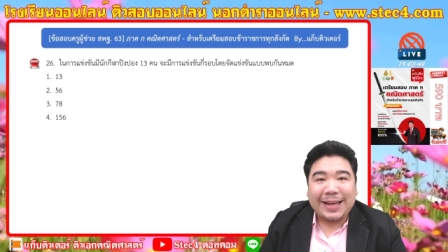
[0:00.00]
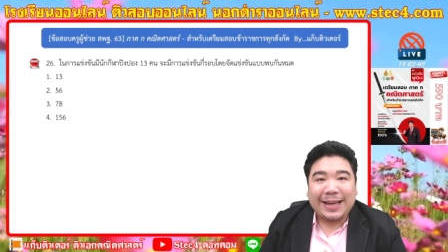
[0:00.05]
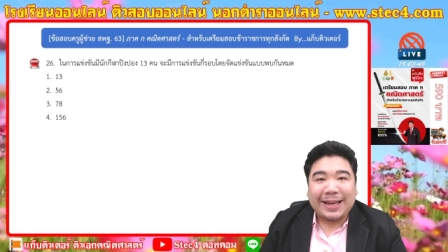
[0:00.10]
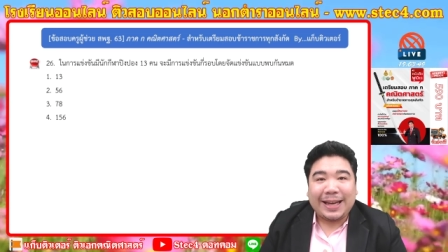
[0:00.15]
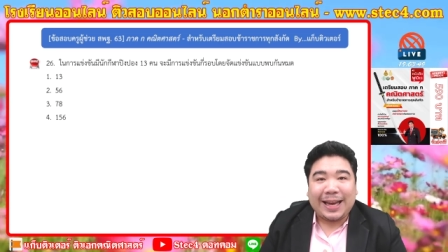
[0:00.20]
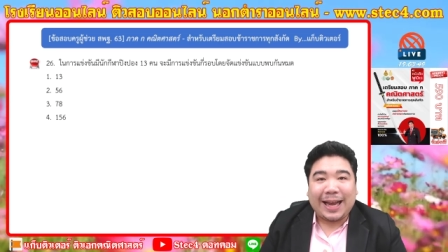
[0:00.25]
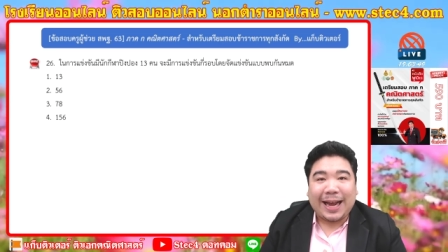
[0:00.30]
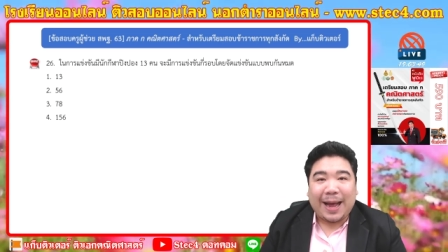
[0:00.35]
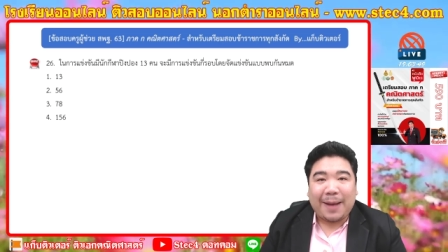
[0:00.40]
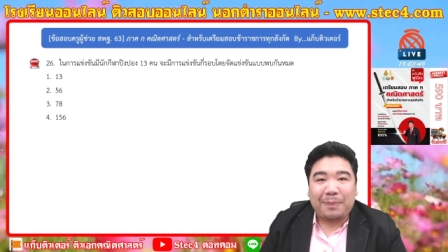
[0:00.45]

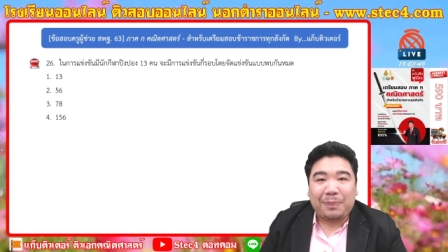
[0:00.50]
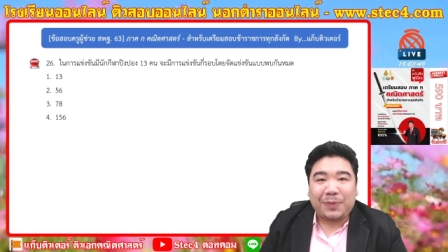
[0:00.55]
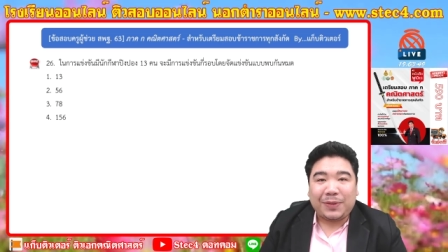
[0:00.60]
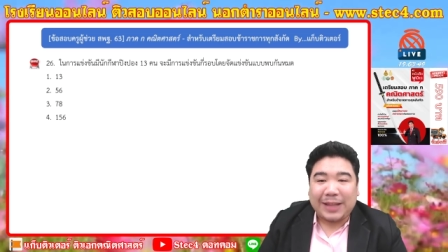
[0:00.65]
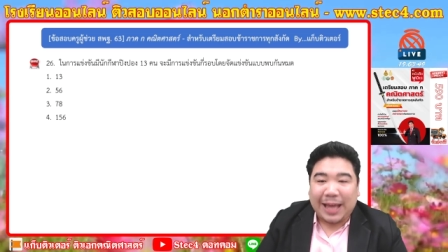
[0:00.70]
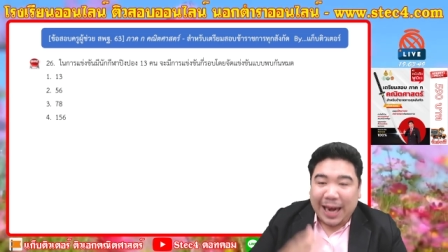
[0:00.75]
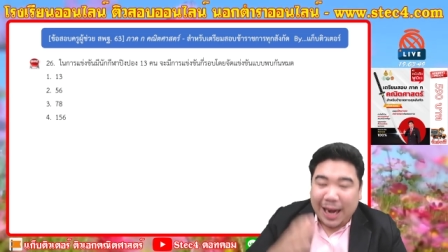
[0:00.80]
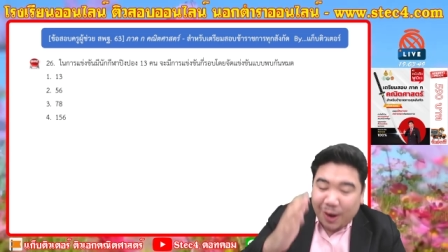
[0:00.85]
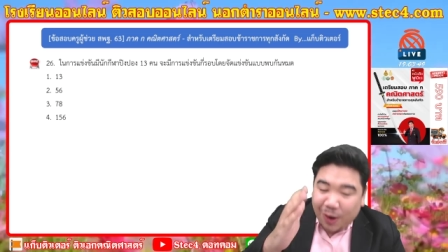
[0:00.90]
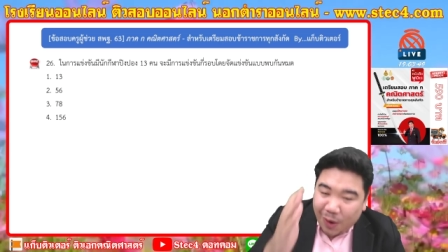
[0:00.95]
นะครับ
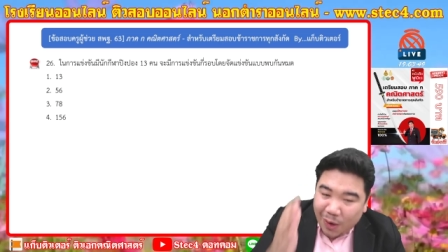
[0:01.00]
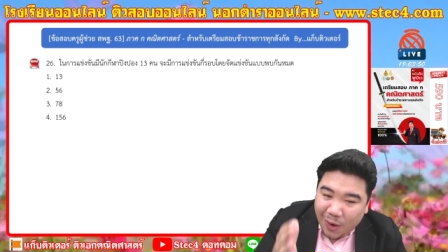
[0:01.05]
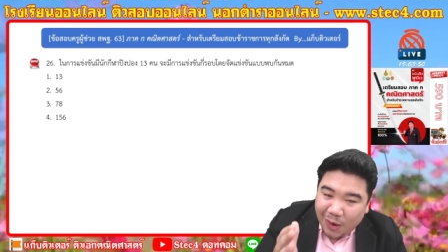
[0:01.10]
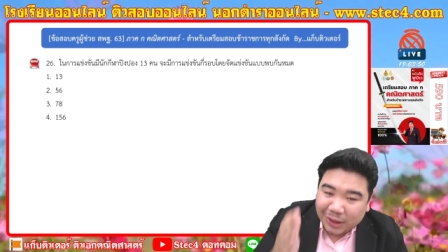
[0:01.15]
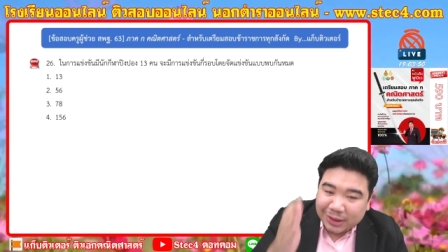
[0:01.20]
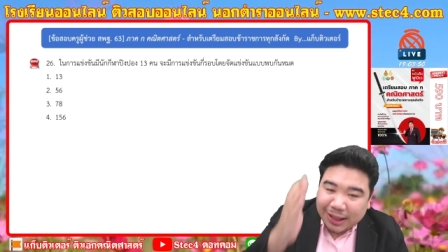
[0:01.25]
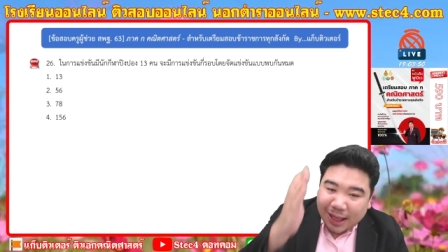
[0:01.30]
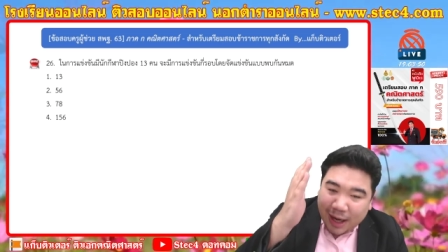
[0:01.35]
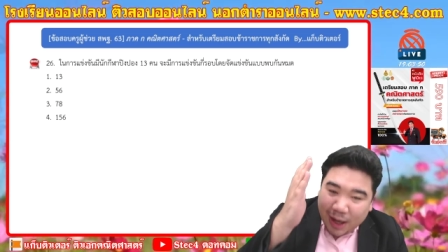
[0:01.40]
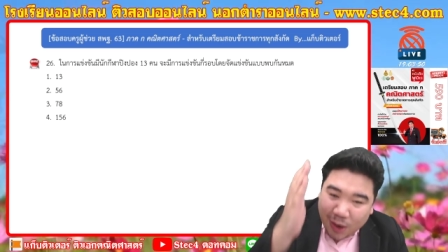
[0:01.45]
แต่ละข้อ
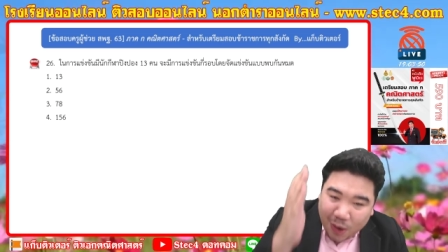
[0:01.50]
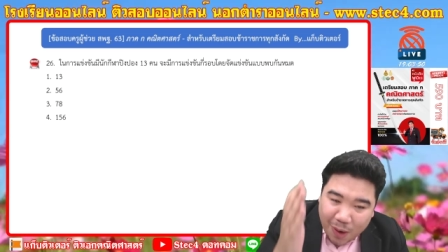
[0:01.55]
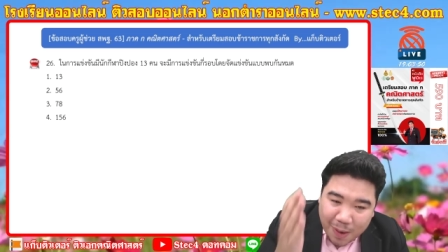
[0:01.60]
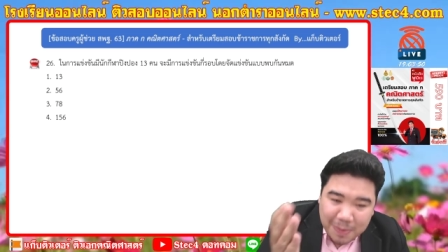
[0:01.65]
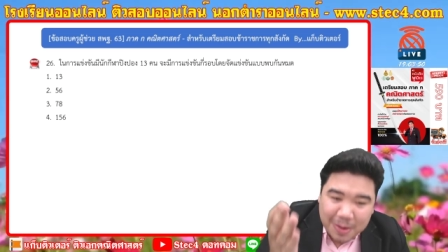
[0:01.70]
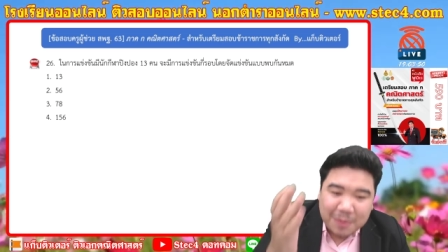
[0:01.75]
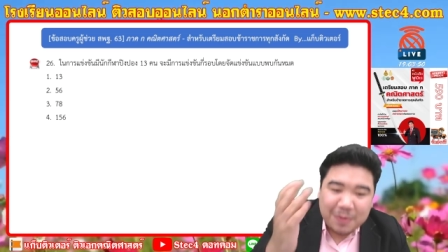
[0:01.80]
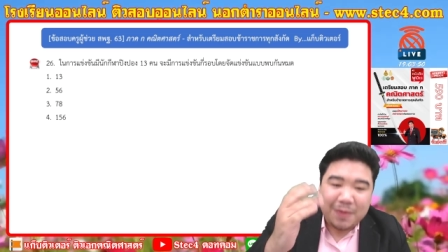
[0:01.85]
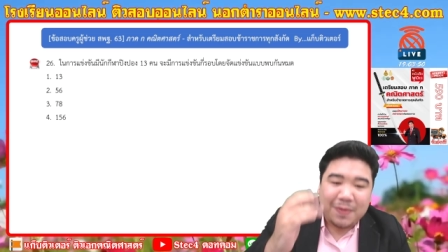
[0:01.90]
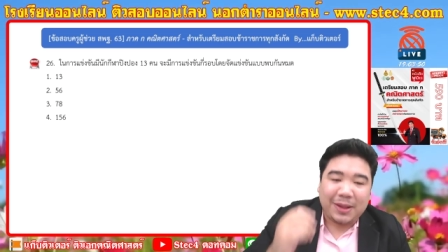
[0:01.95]
แต่ละข้อ
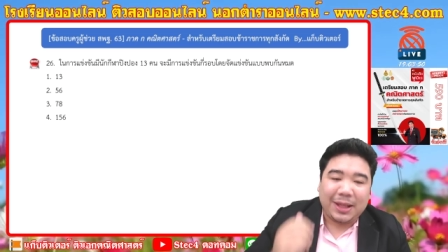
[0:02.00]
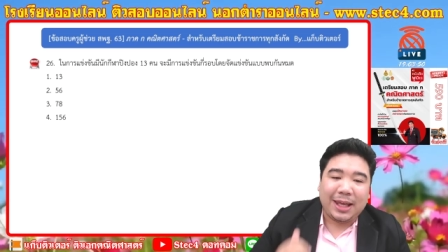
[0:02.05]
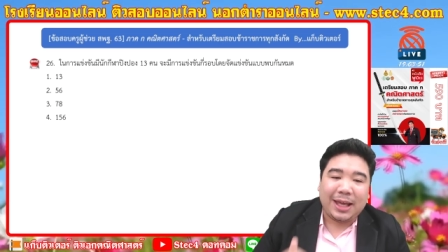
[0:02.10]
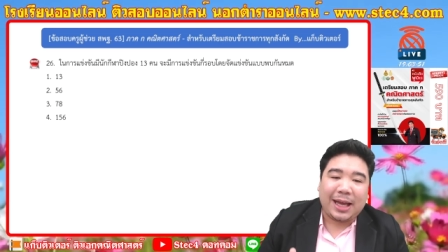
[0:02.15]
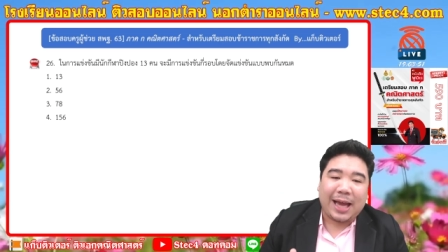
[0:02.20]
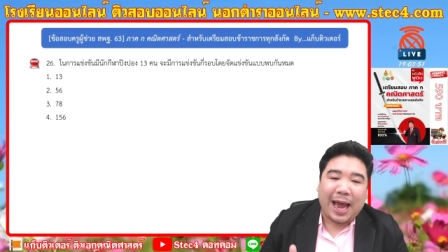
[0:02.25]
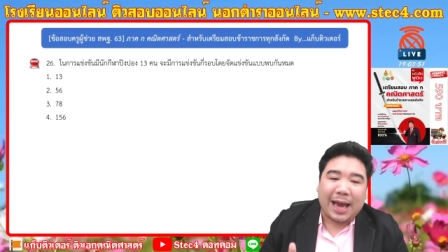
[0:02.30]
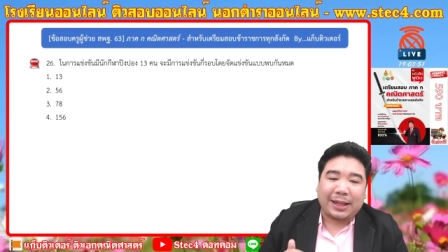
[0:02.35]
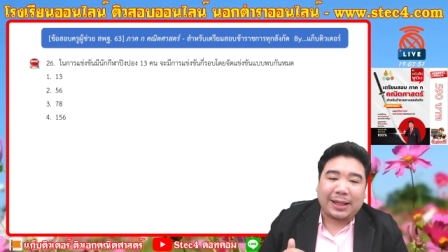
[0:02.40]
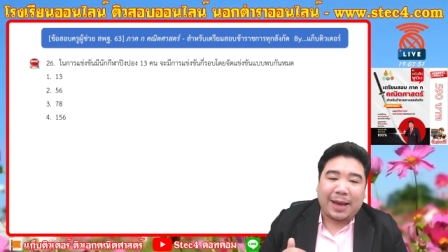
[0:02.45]
มันมีวิธี
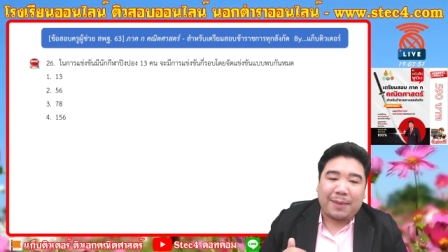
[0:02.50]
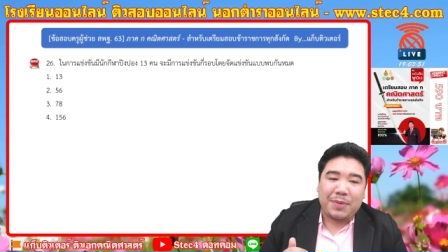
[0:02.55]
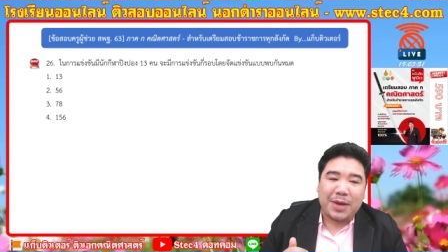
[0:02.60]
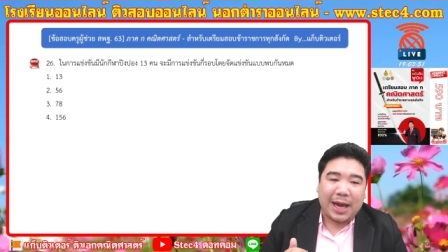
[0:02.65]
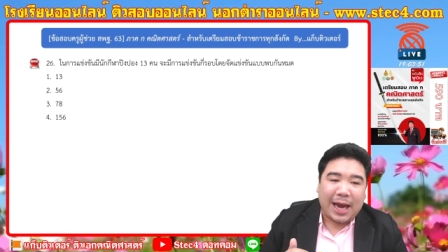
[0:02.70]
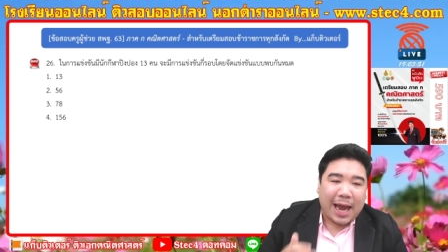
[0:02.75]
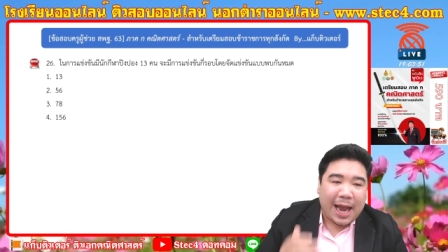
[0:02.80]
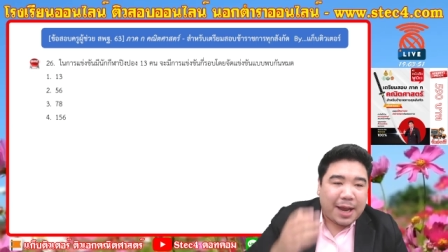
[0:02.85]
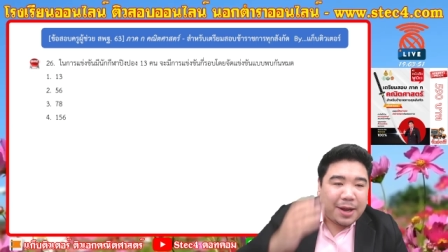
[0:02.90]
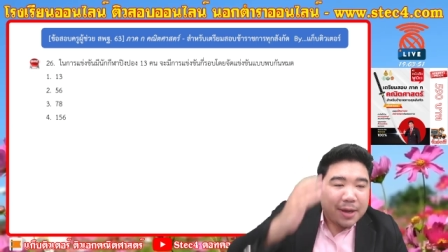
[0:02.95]
การทํำยั
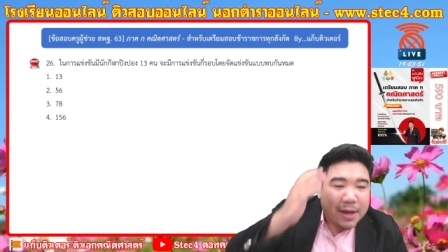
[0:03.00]
งไง